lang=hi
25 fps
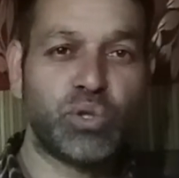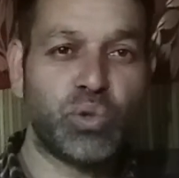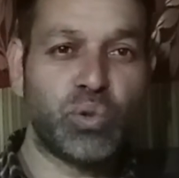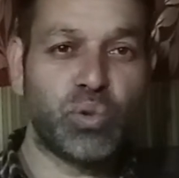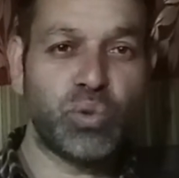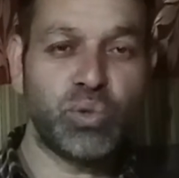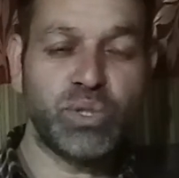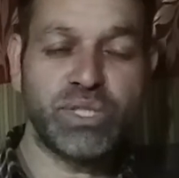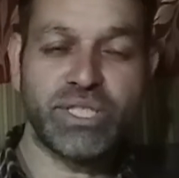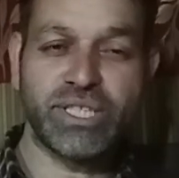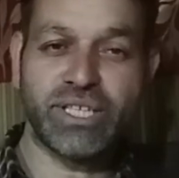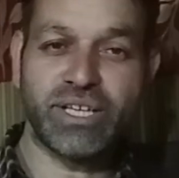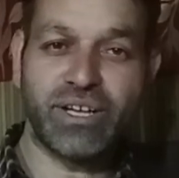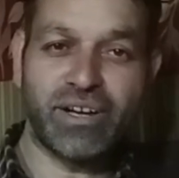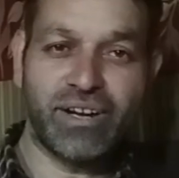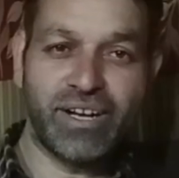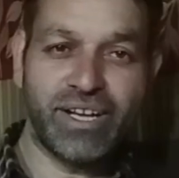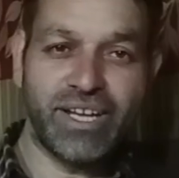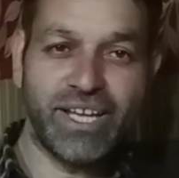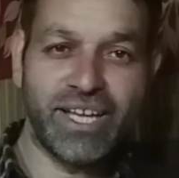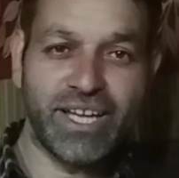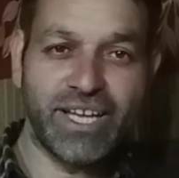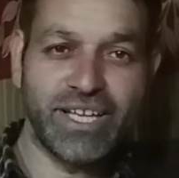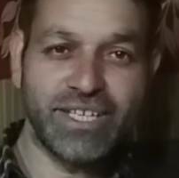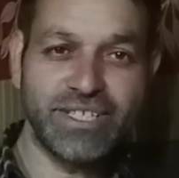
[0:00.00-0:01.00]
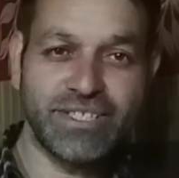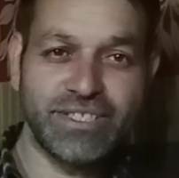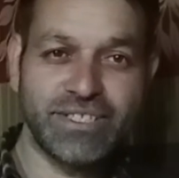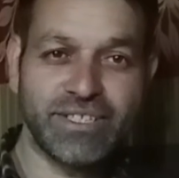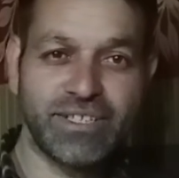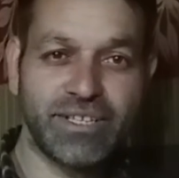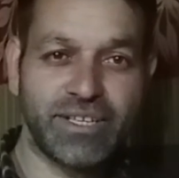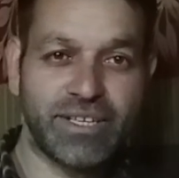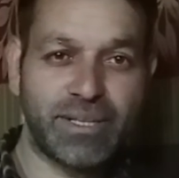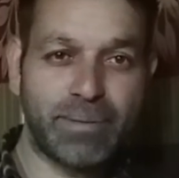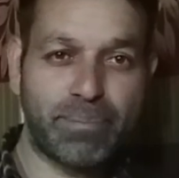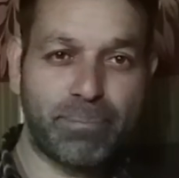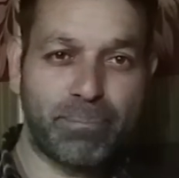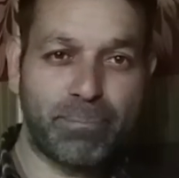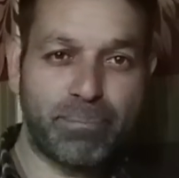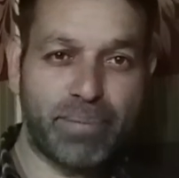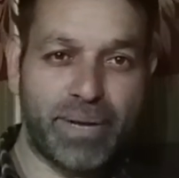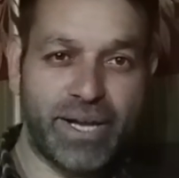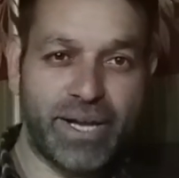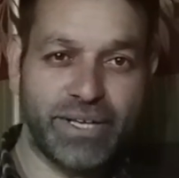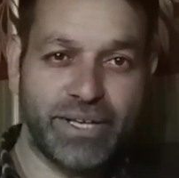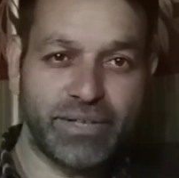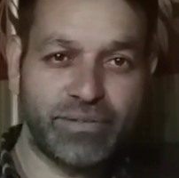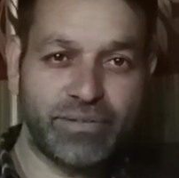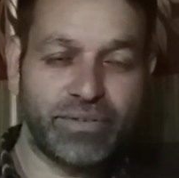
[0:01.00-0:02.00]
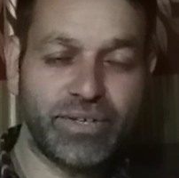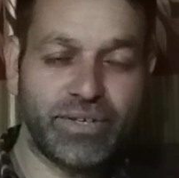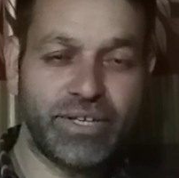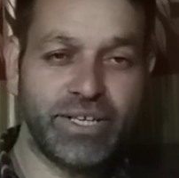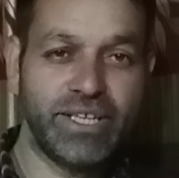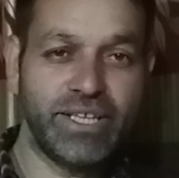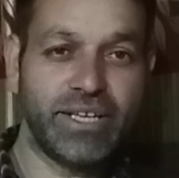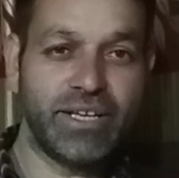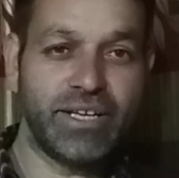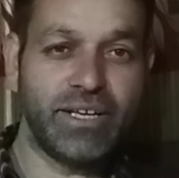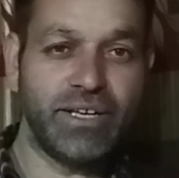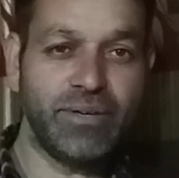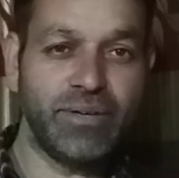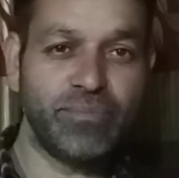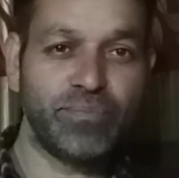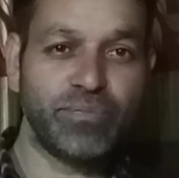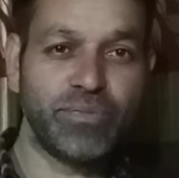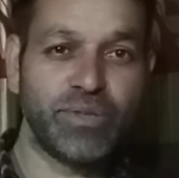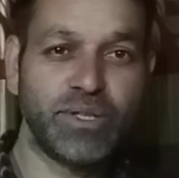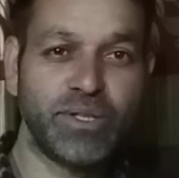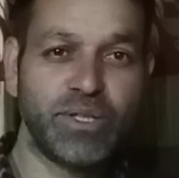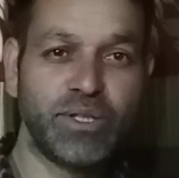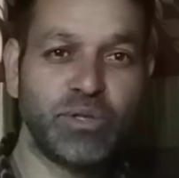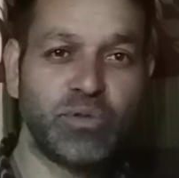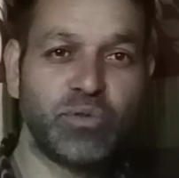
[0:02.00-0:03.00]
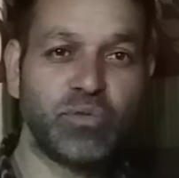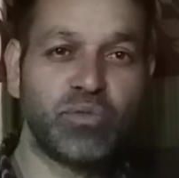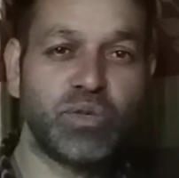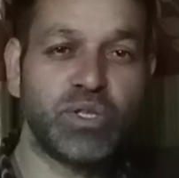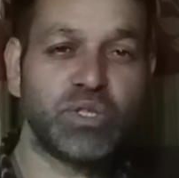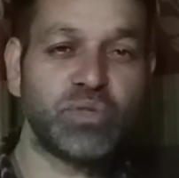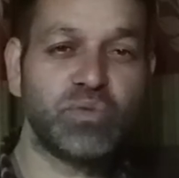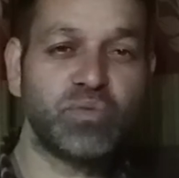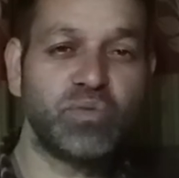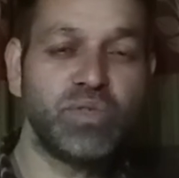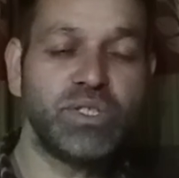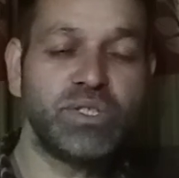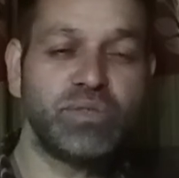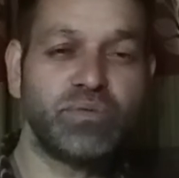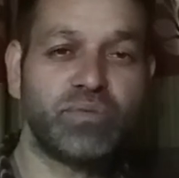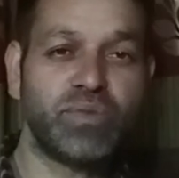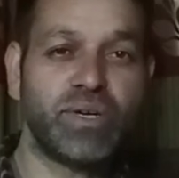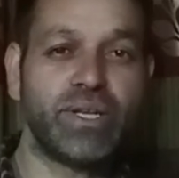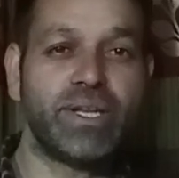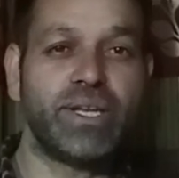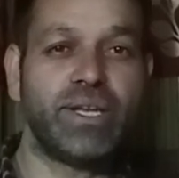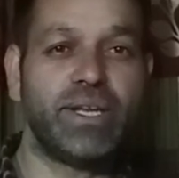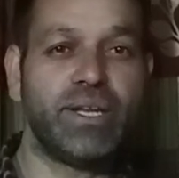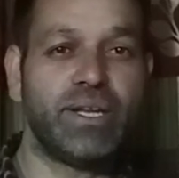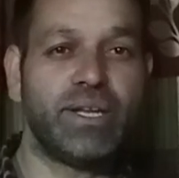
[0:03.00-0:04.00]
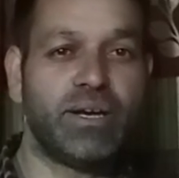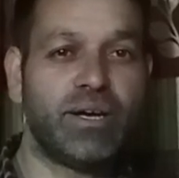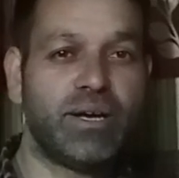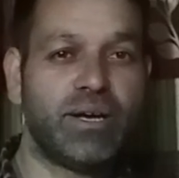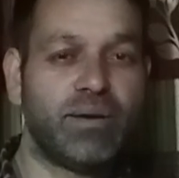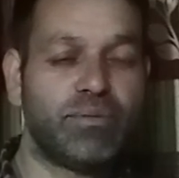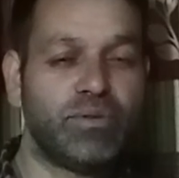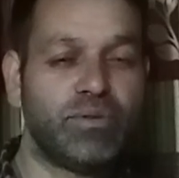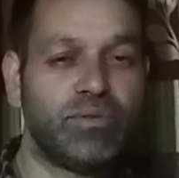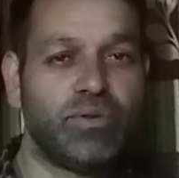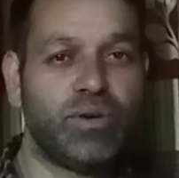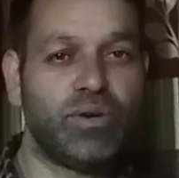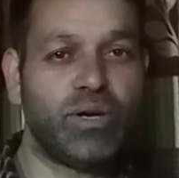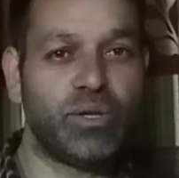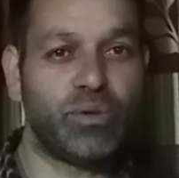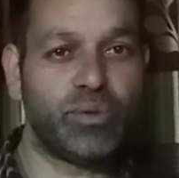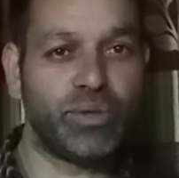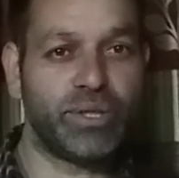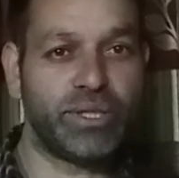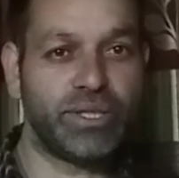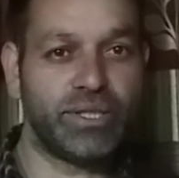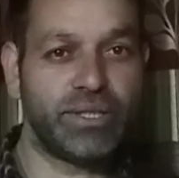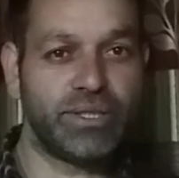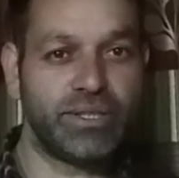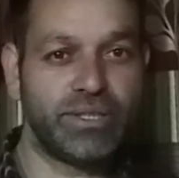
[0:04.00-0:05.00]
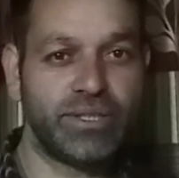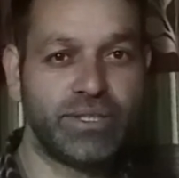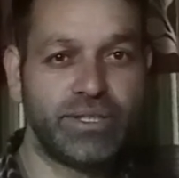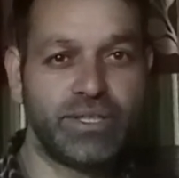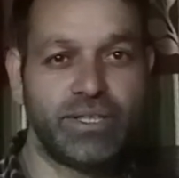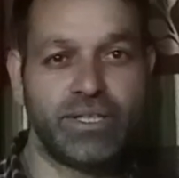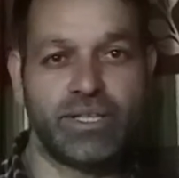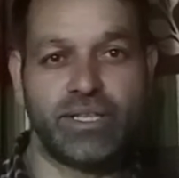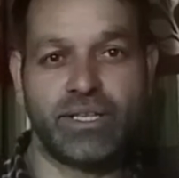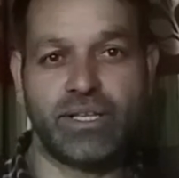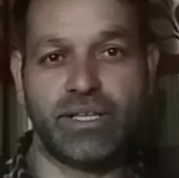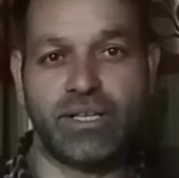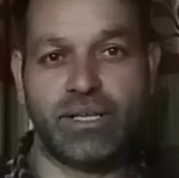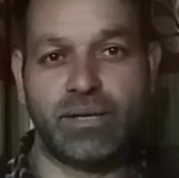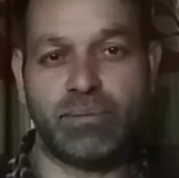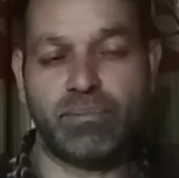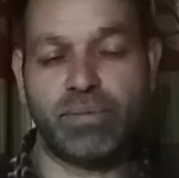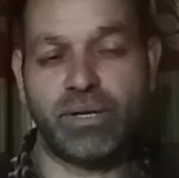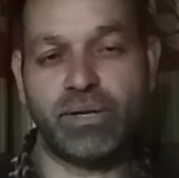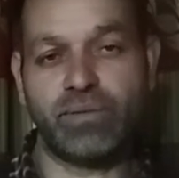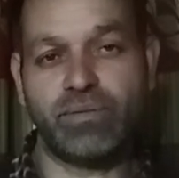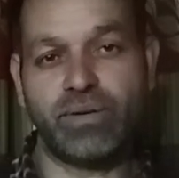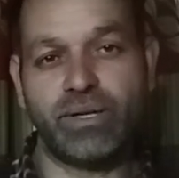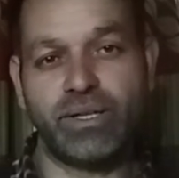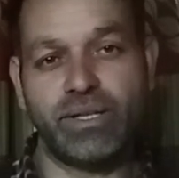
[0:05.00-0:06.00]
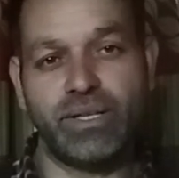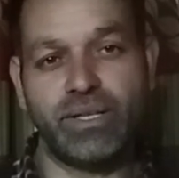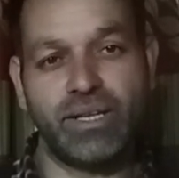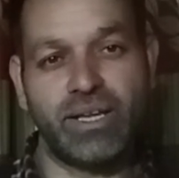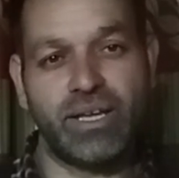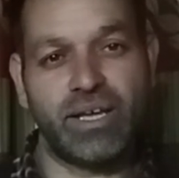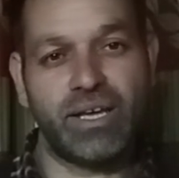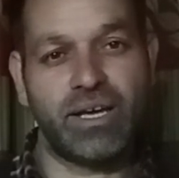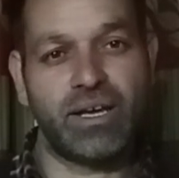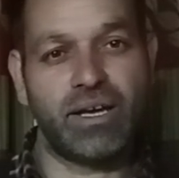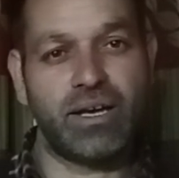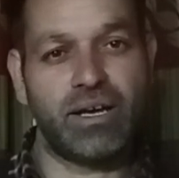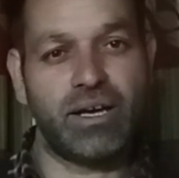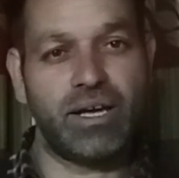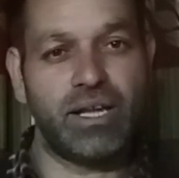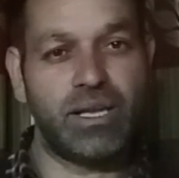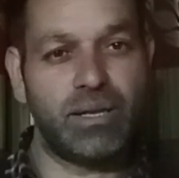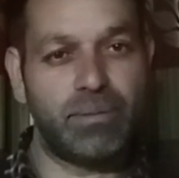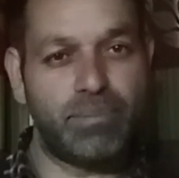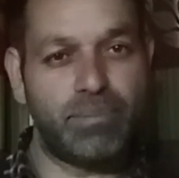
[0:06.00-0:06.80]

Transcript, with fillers: हु इज़ कॉल्ड एज द पैरट ऑफ इंडिया was which one of the following? Number 1 Al